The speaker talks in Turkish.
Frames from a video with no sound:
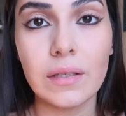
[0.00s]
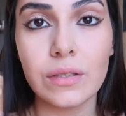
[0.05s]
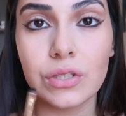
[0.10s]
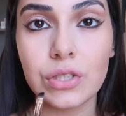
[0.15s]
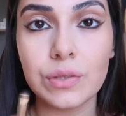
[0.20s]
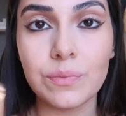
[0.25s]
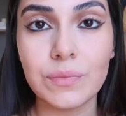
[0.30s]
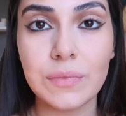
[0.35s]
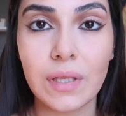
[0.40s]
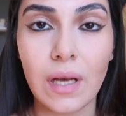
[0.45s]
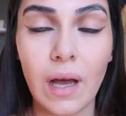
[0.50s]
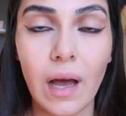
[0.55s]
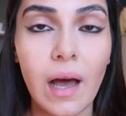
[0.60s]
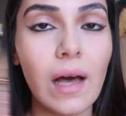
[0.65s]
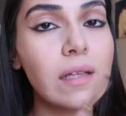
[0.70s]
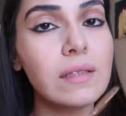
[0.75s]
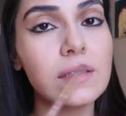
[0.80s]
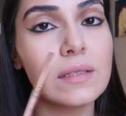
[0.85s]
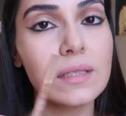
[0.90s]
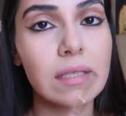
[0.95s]
Şimdi
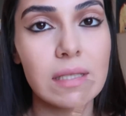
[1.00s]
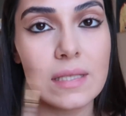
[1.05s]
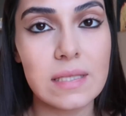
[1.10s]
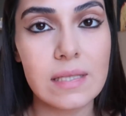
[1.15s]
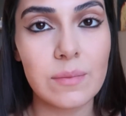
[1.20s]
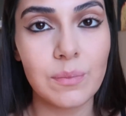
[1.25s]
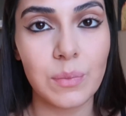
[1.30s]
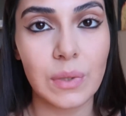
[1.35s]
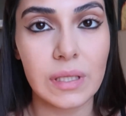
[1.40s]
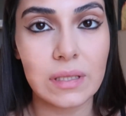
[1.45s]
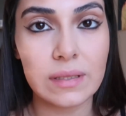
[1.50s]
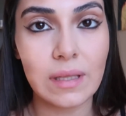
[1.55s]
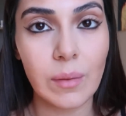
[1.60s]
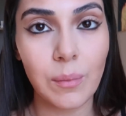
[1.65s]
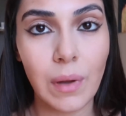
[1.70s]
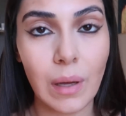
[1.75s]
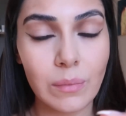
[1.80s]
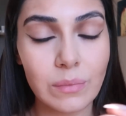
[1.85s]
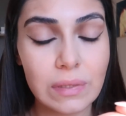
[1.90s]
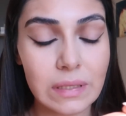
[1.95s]
alt kısmı
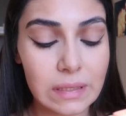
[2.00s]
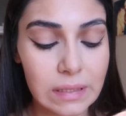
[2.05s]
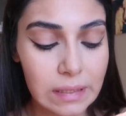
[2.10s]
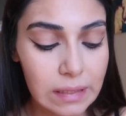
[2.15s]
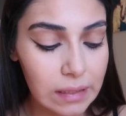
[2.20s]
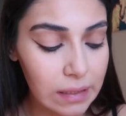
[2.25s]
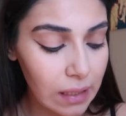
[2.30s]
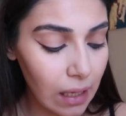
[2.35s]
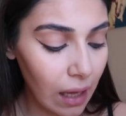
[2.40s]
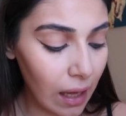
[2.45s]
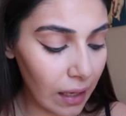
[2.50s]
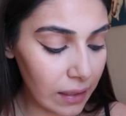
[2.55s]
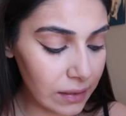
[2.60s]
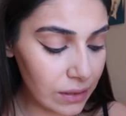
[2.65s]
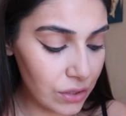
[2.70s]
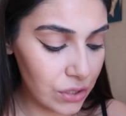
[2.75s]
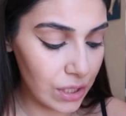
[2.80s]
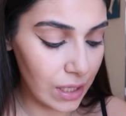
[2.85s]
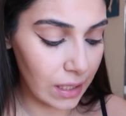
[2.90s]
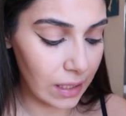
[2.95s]
tamamladık.
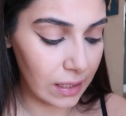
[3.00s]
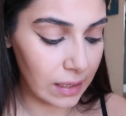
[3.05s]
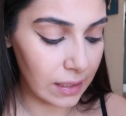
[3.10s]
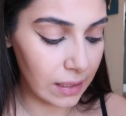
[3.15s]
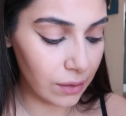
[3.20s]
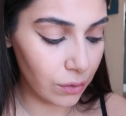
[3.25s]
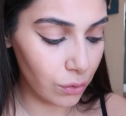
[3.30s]
Aynı şekilde